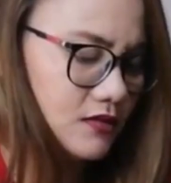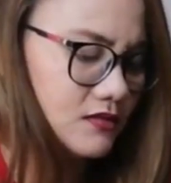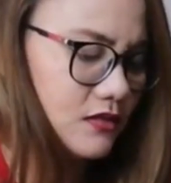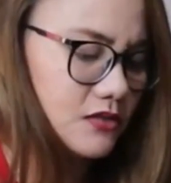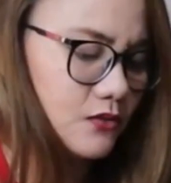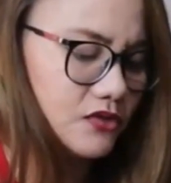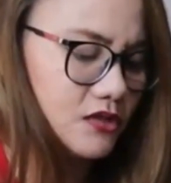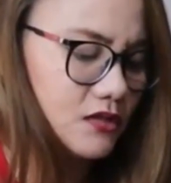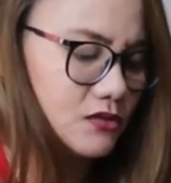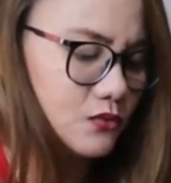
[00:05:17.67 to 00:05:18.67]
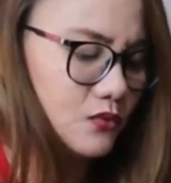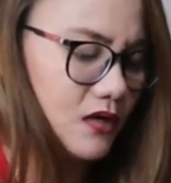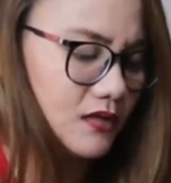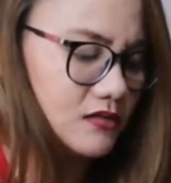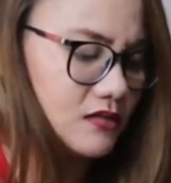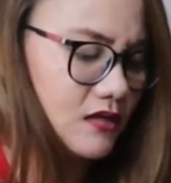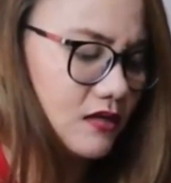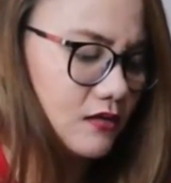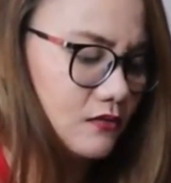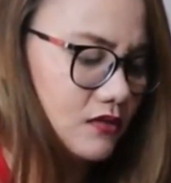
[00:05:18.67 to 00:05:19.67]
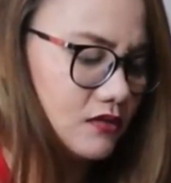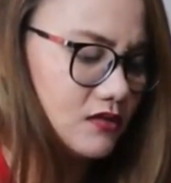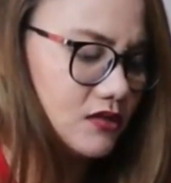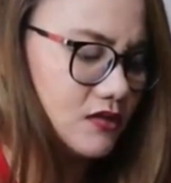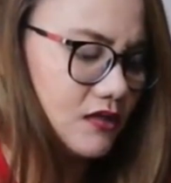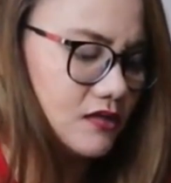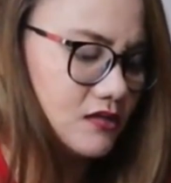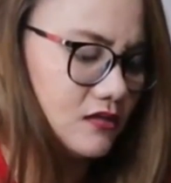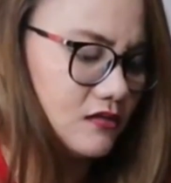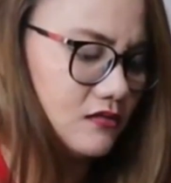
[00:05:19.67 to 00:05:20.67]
Sinasawsaw ko siya sa suka, tapos nilalagyan ko lang din siya ng asin.